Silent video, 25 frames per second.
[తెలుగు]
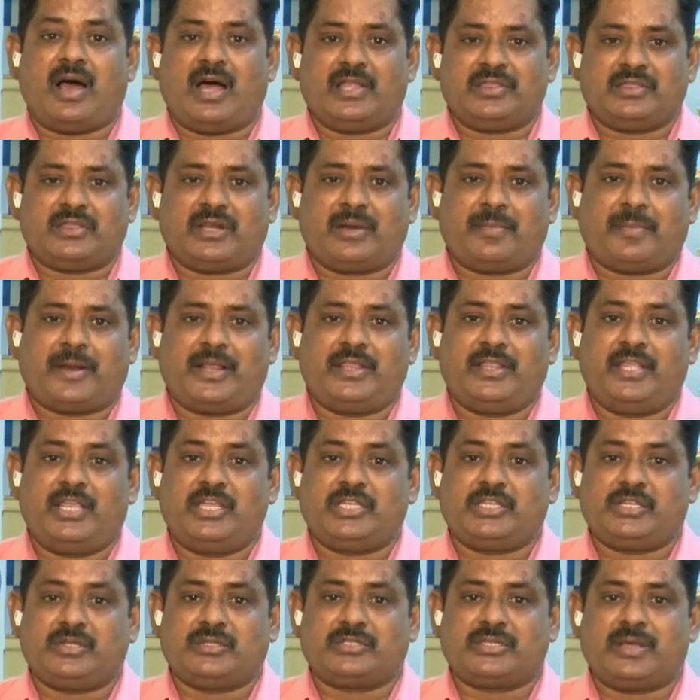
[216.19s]

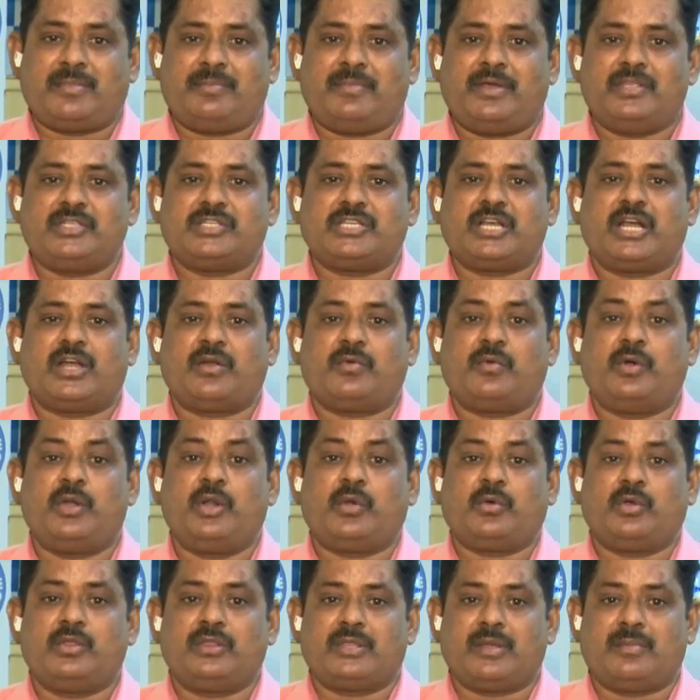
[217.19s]
ఆంధ్రప్రదేశ్కు
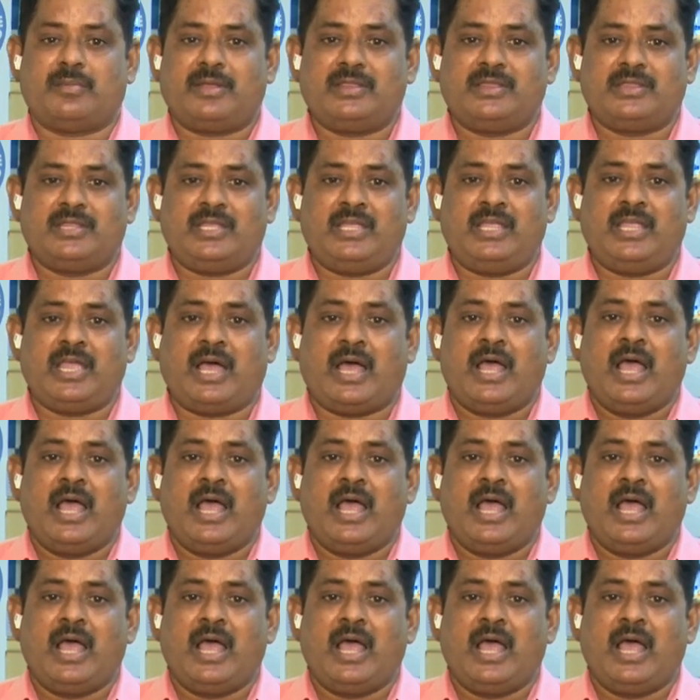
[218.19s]
సంబంధించినటువంటి కొంతమంది